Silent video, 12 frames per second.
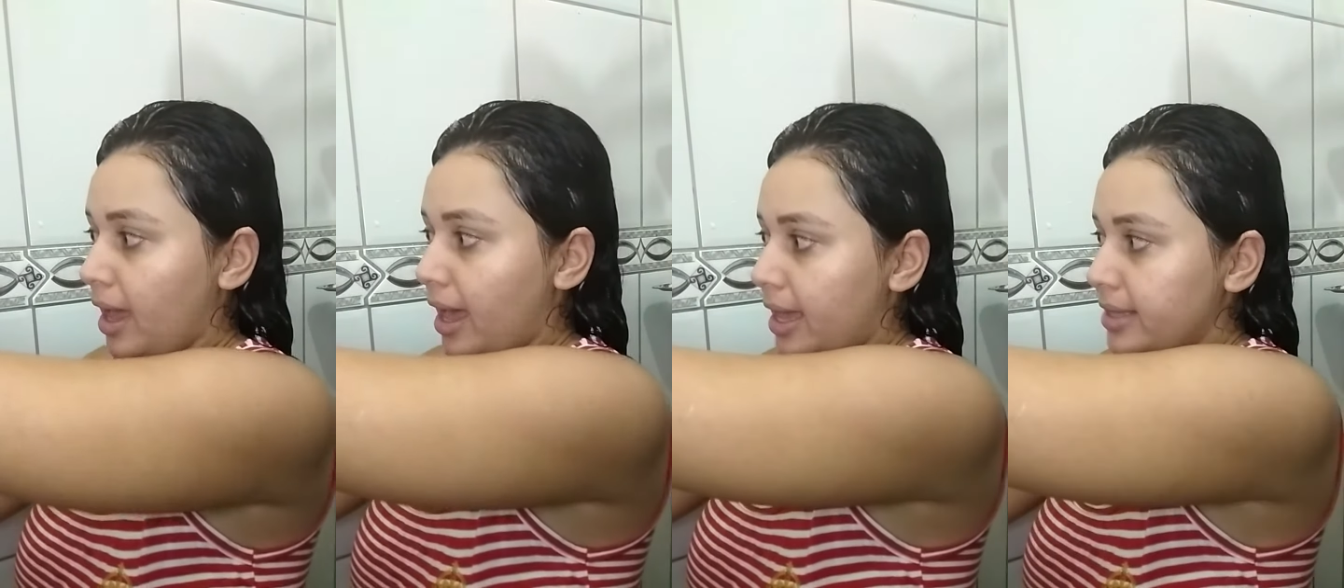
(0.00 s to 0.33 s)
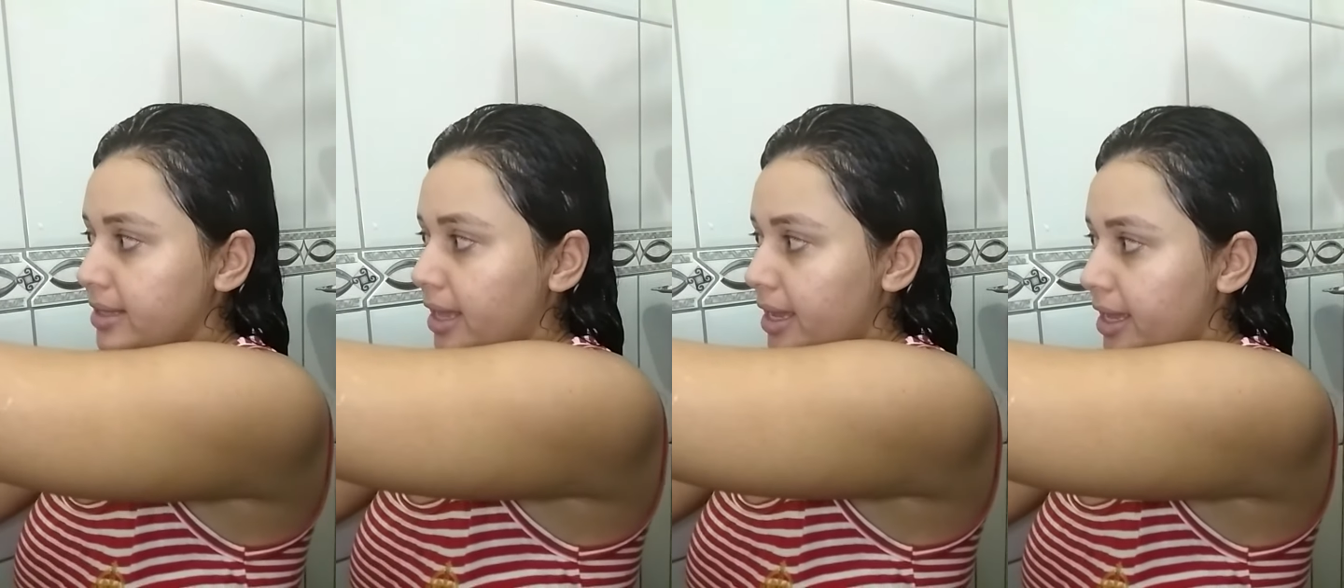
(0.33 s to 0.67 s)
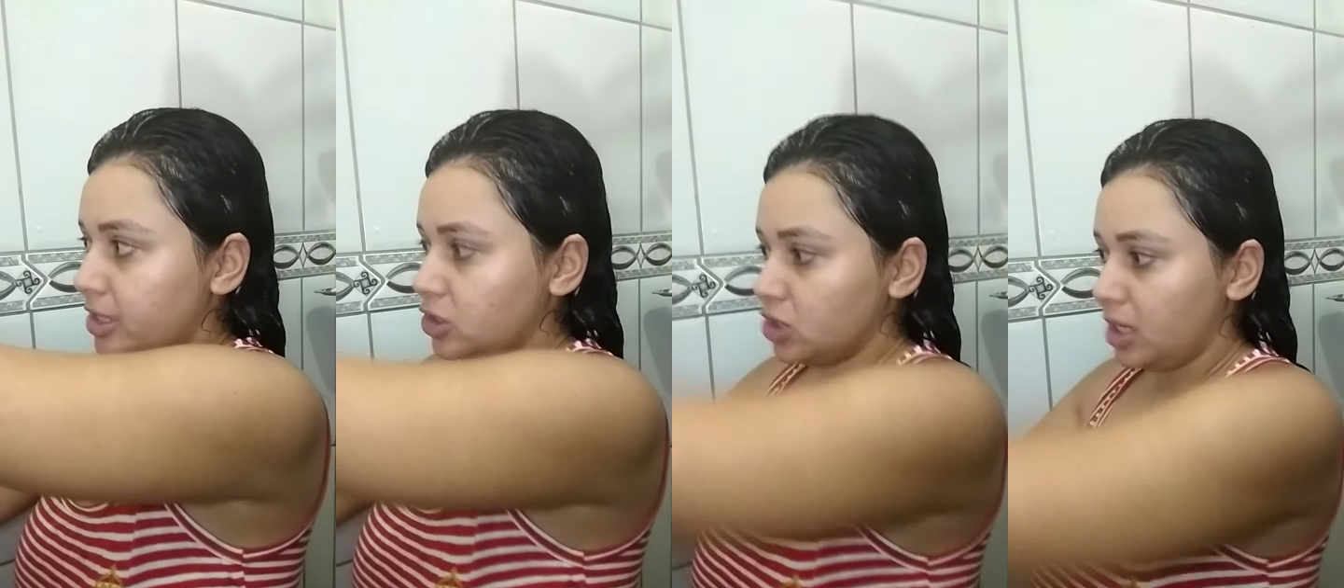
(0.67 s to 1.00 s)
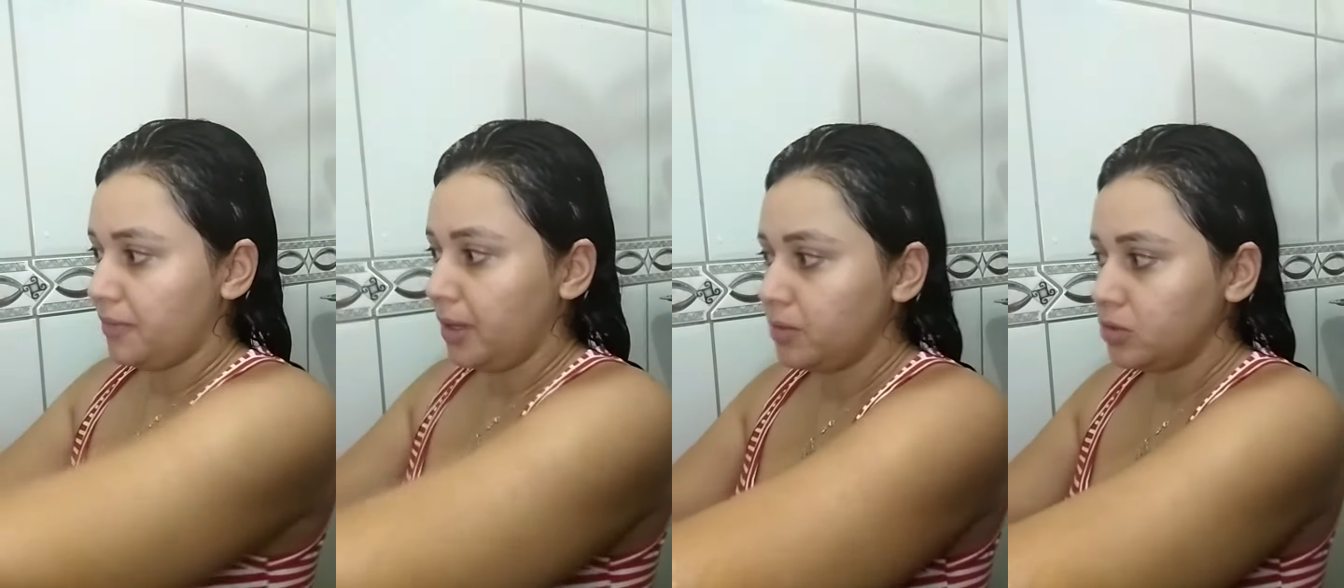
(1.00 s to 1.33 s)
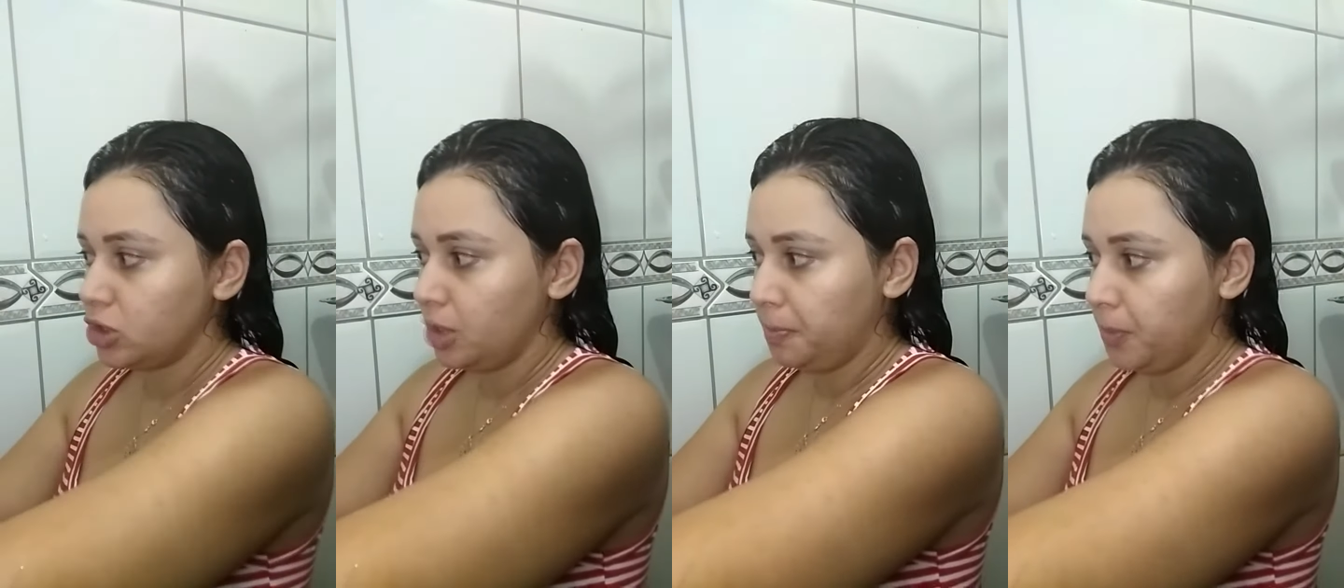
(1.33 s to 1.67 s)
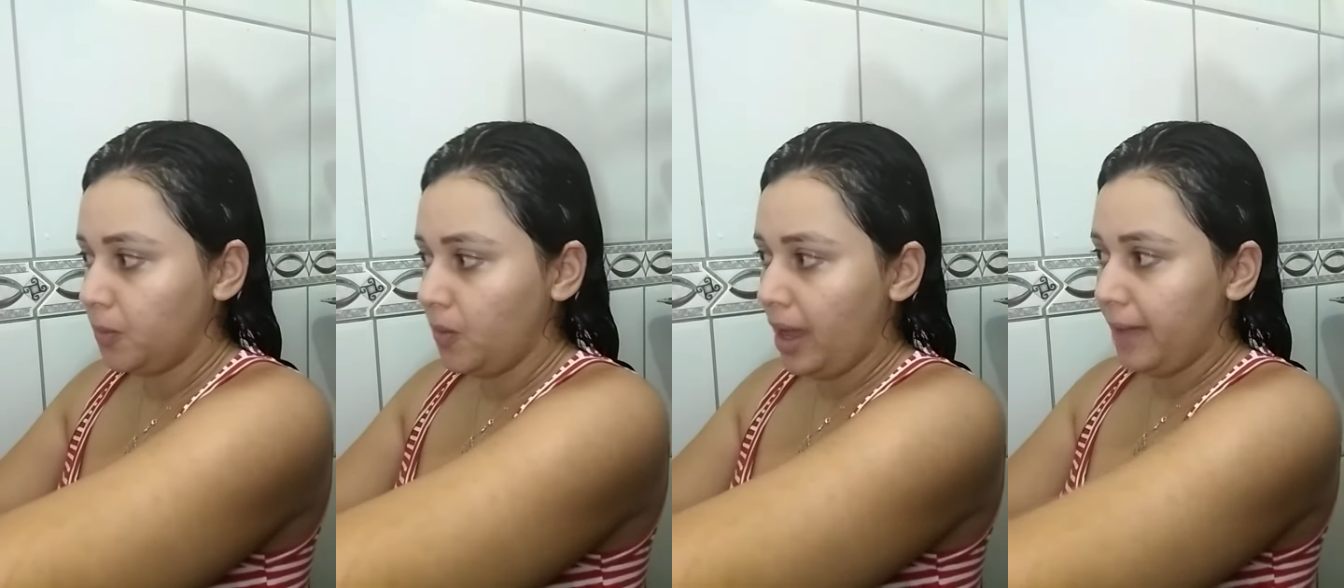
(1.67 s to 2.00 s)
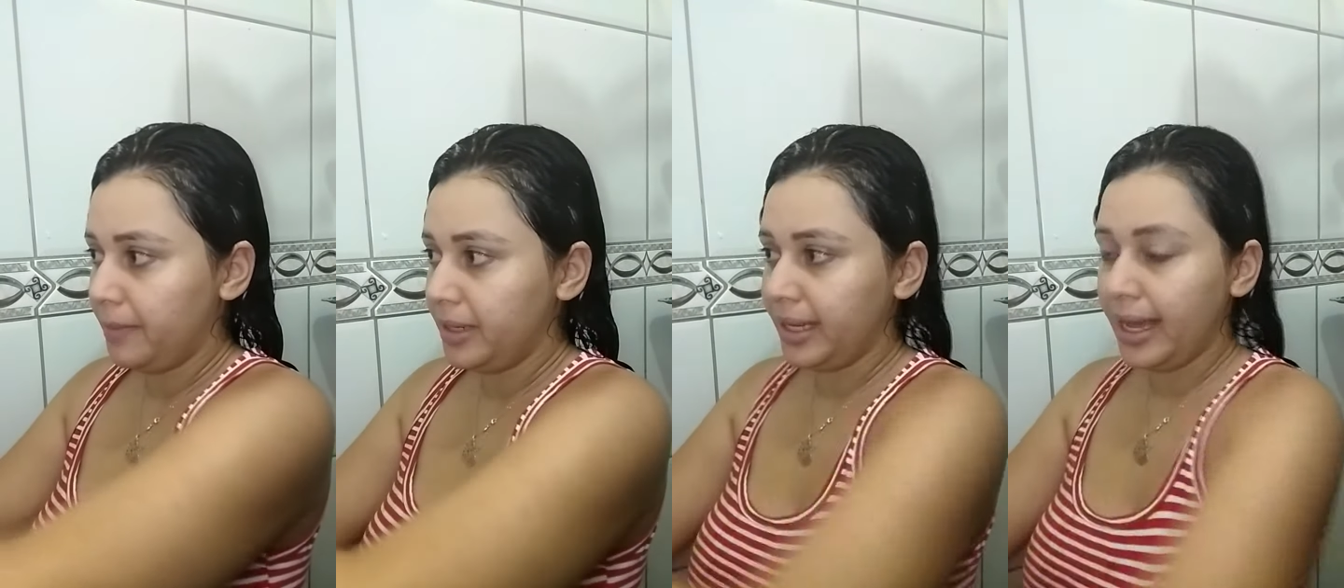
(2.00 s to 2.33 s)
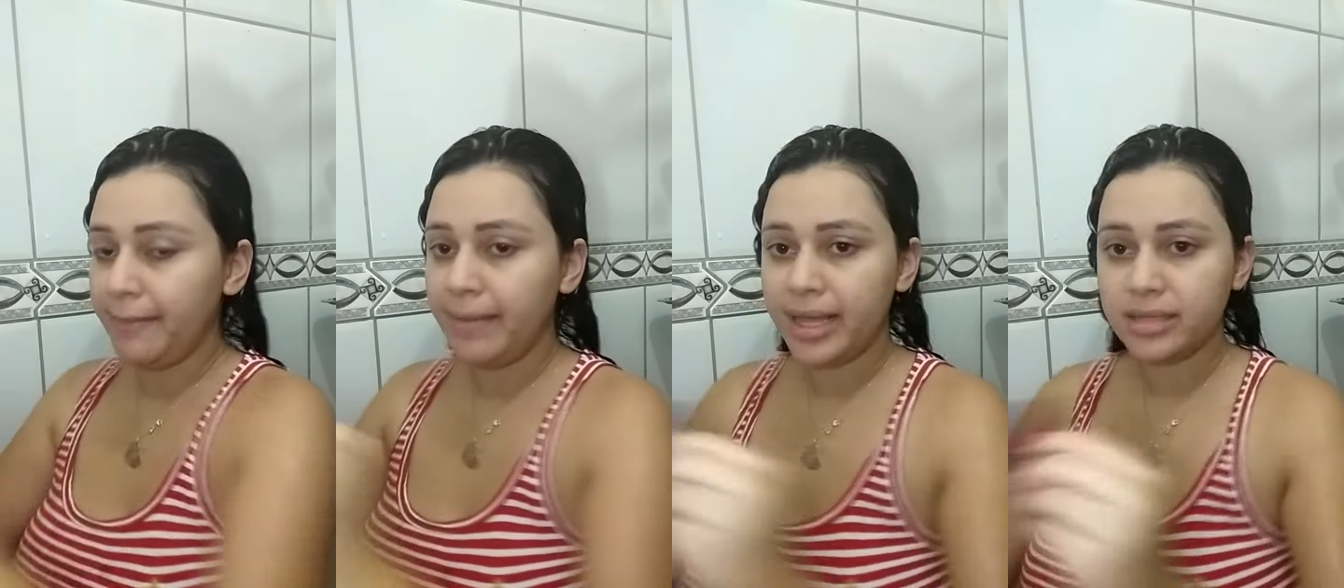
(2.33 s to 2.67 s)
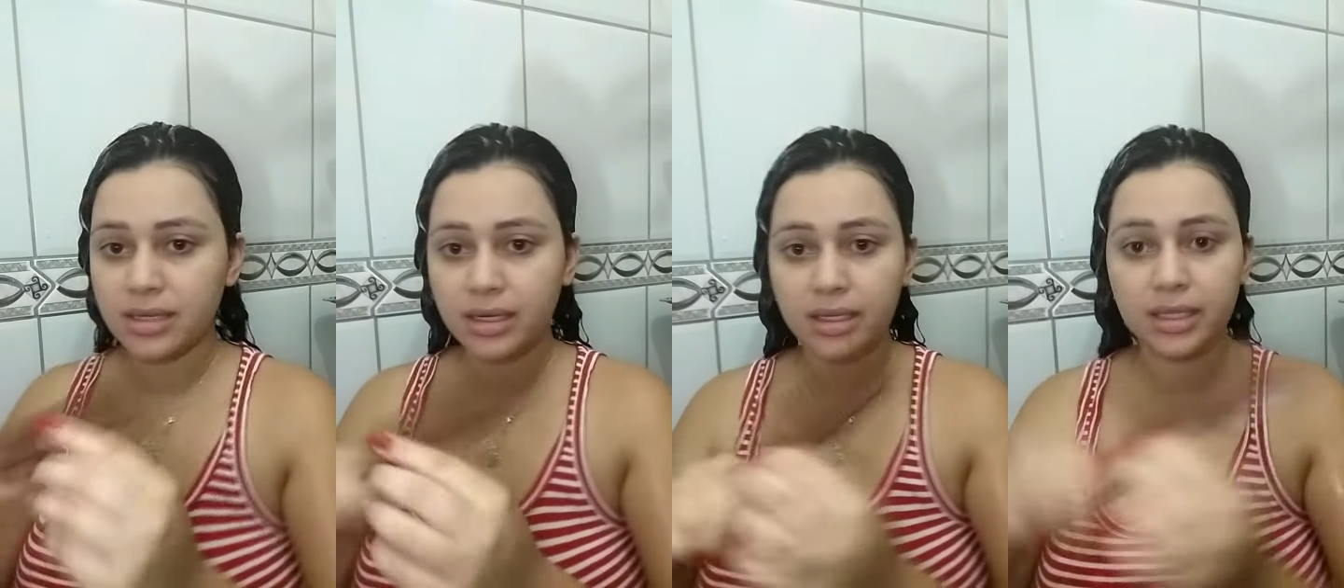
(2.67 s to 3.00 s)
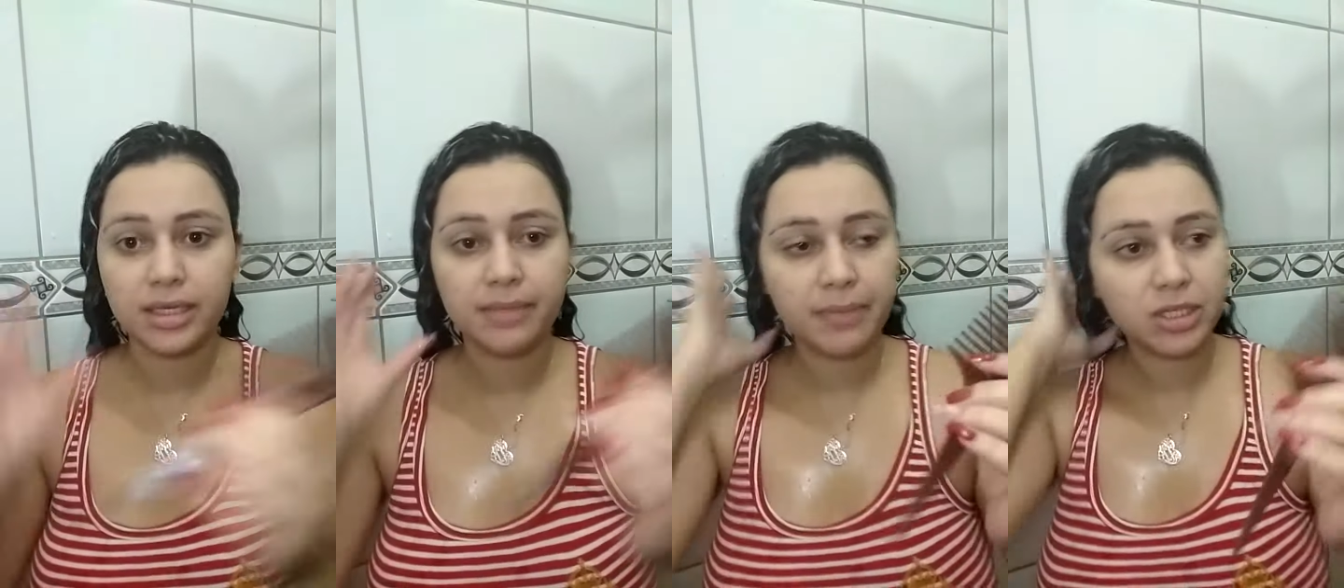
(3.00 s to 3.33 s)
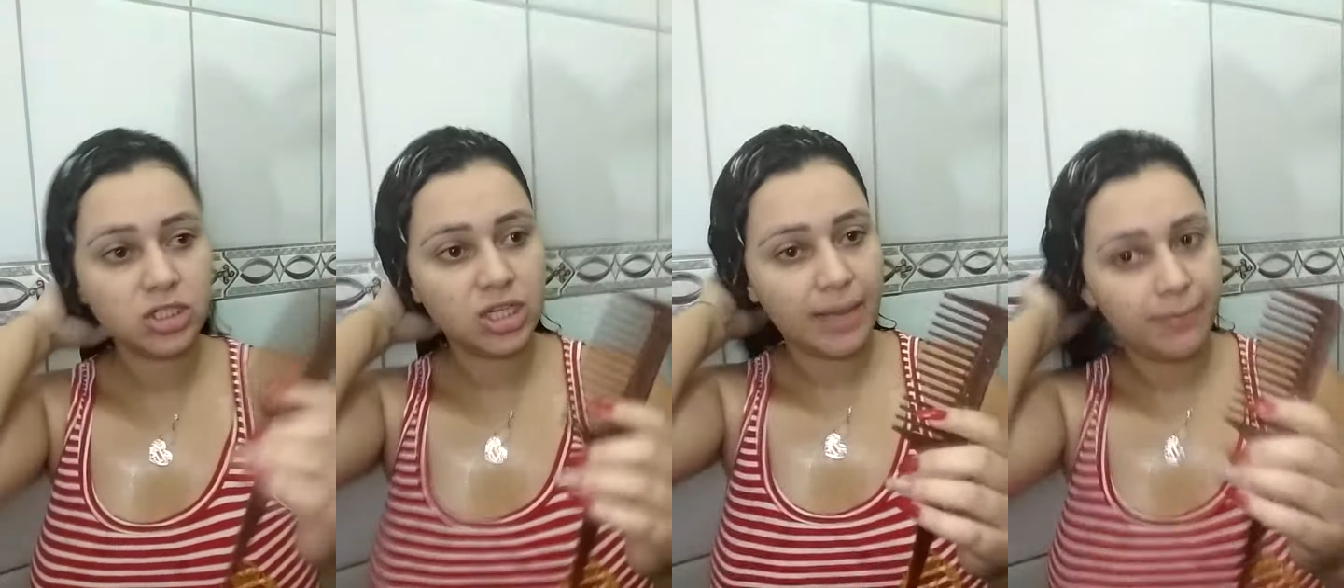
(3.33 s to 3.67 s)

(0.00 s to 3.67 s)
A ideia é a gente lavar com shampoo, aplicar a máscara e pentear,